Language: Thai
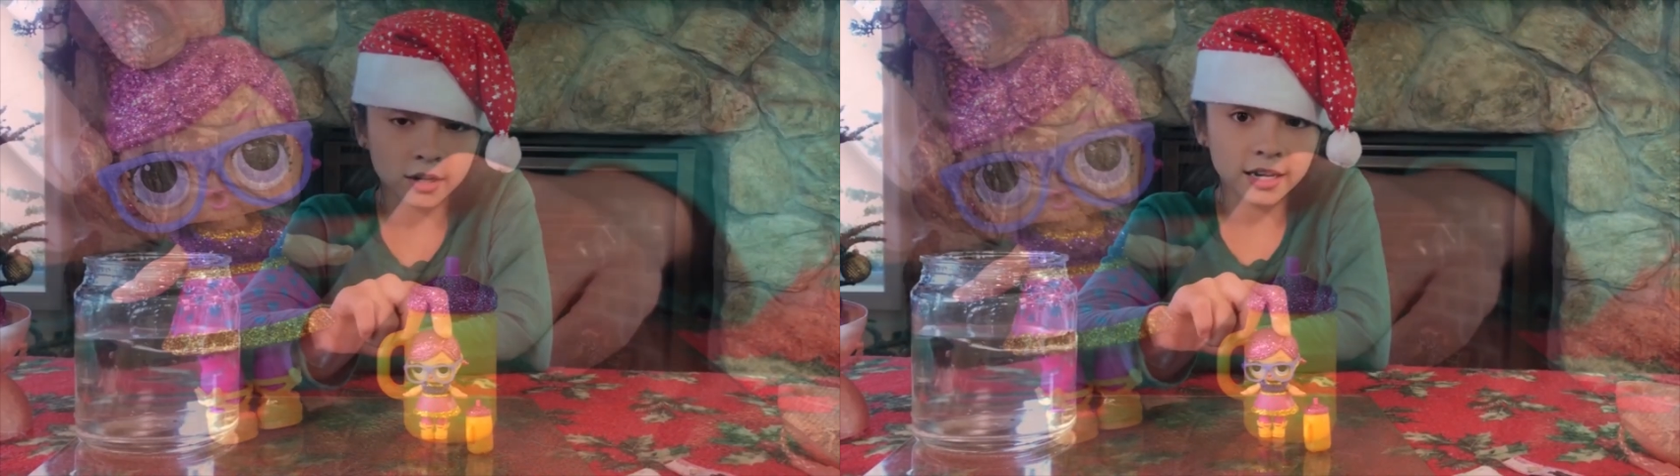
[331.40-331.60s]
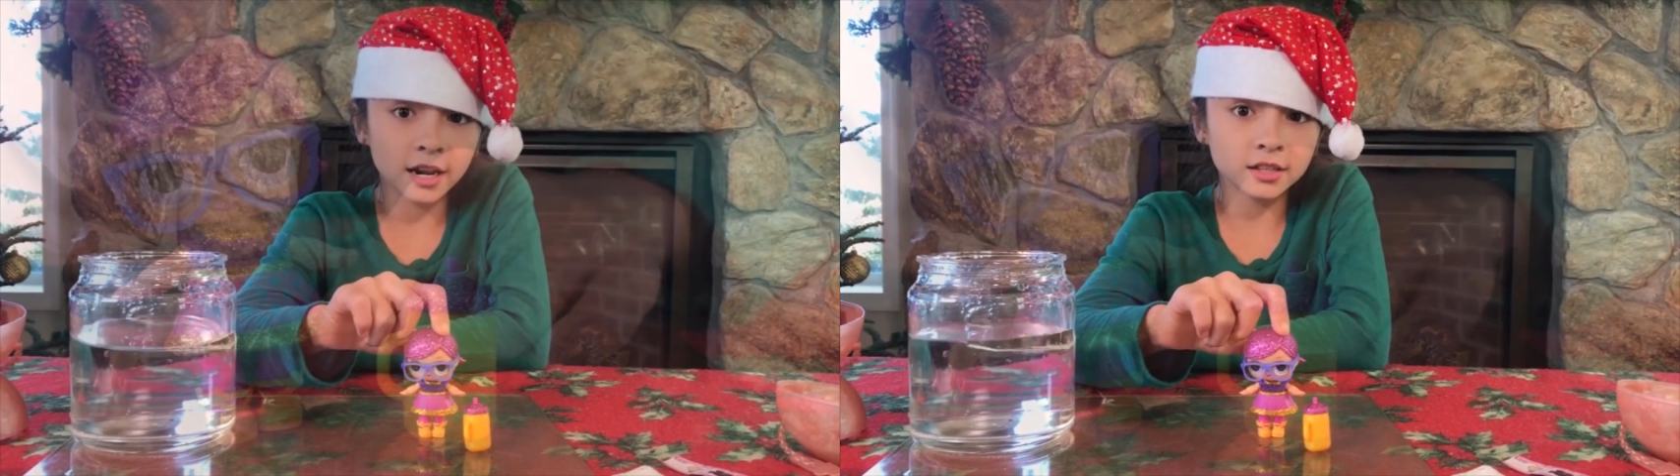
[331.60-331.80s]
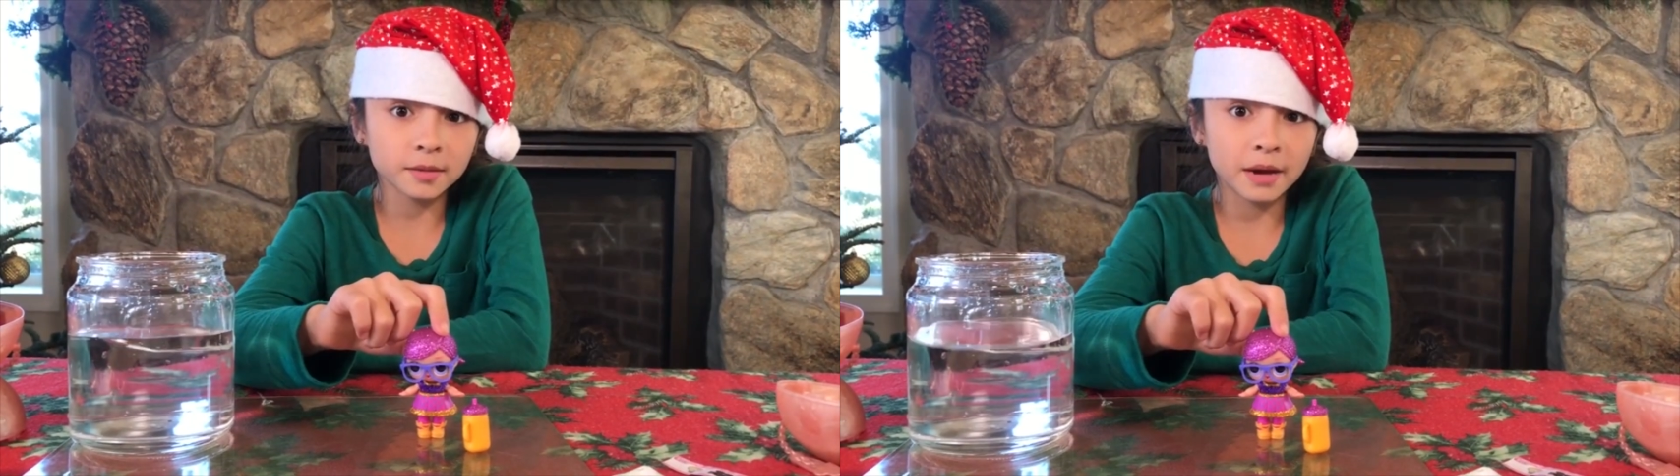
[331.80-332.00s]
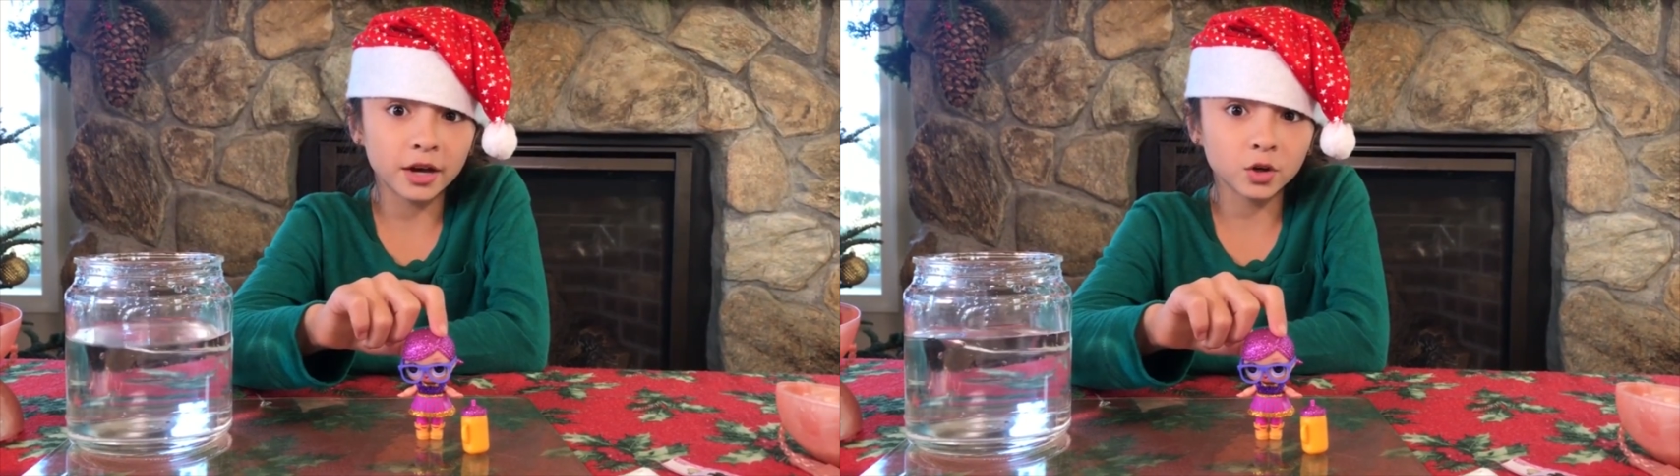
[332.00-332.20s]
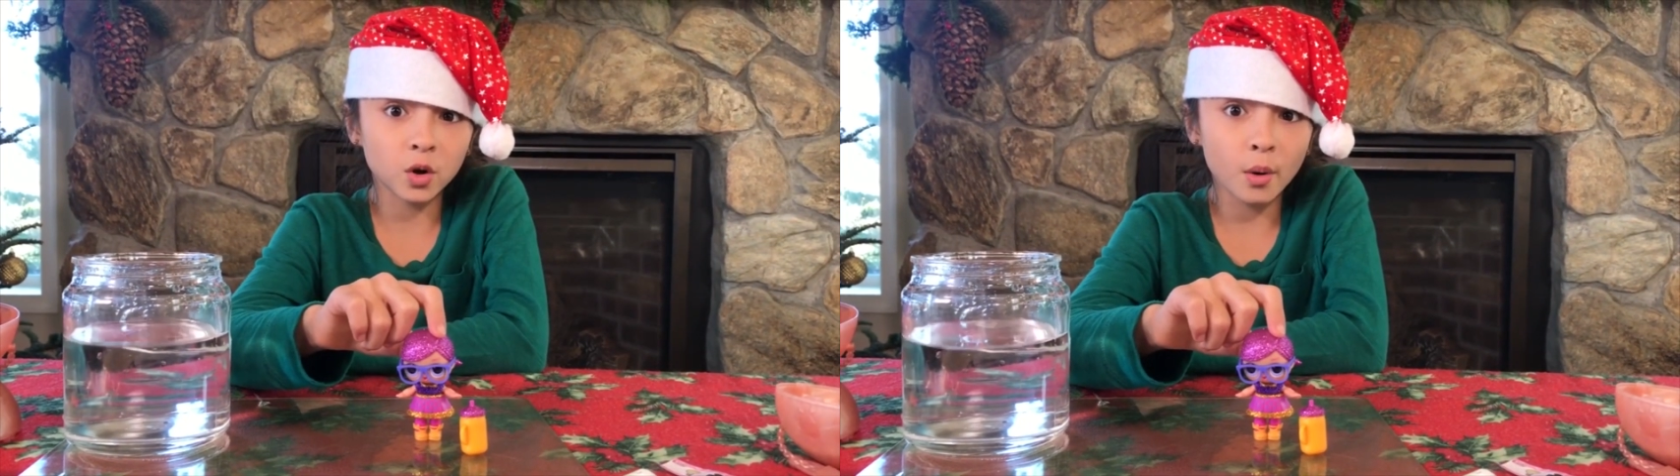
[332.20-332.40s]
ตอนนี้เราจะมา
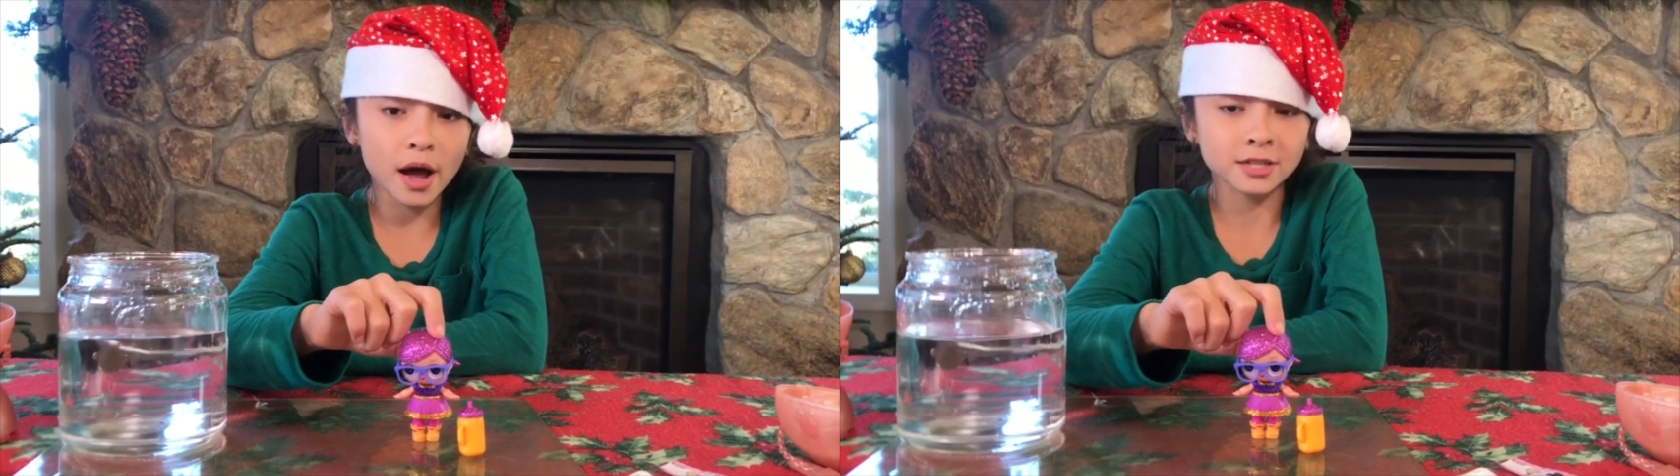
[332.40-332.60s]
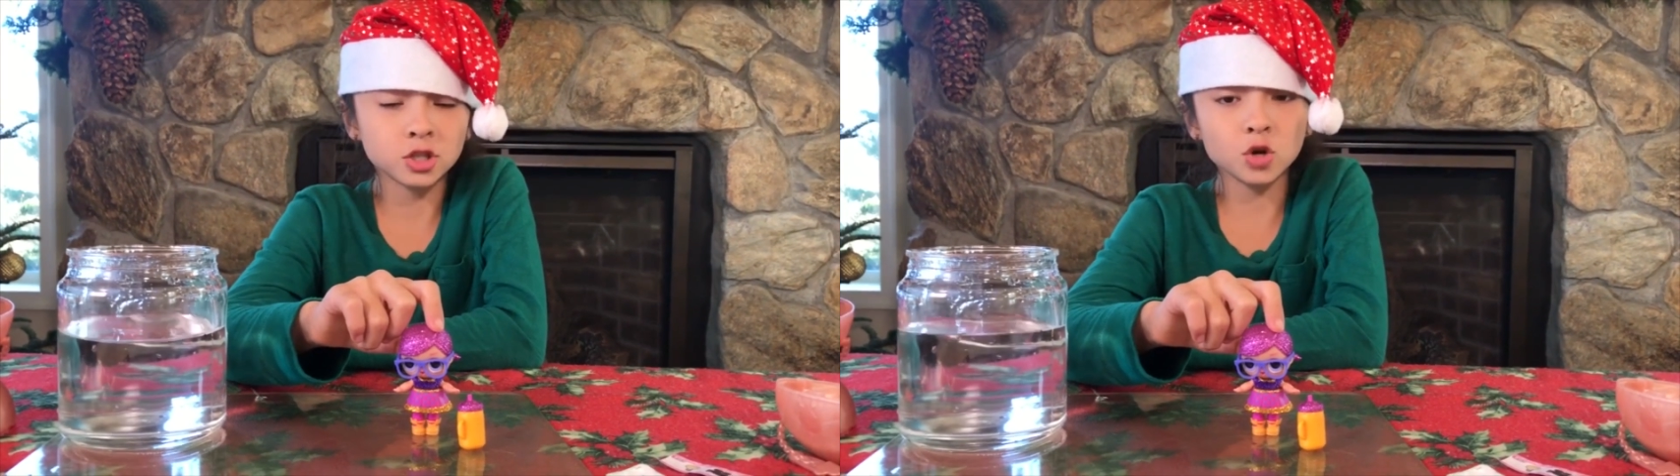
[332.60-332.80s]
ดูว่า